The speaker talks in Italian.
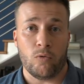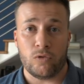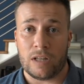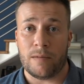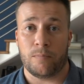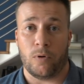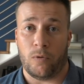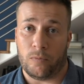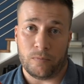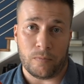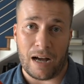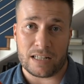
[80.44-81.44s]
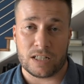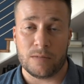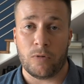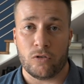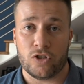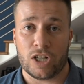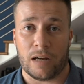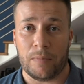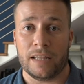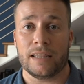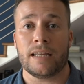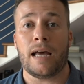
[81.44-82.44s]
un tempo massimo,
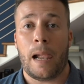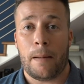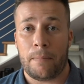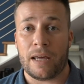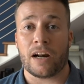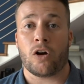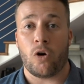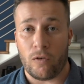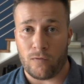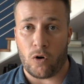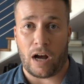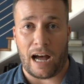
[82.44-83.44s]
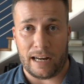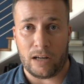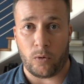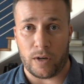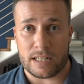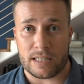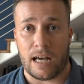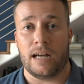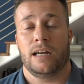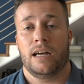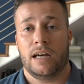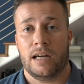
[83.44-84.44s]
logicamente, per convocare questa,
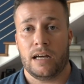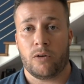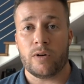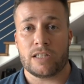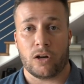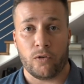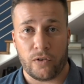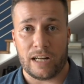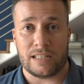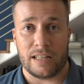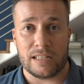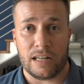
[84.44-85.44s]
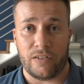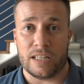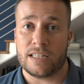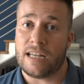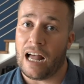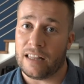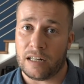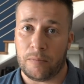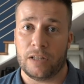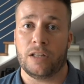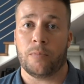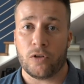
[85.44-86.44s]
eh, questa conferenza di servizi,
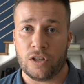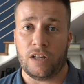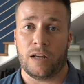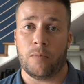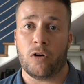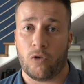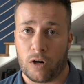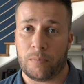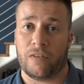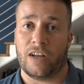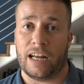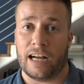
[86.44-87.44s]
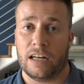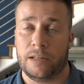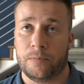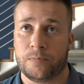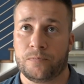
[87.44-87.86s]
altrimenti procederemo ancora per vie legali.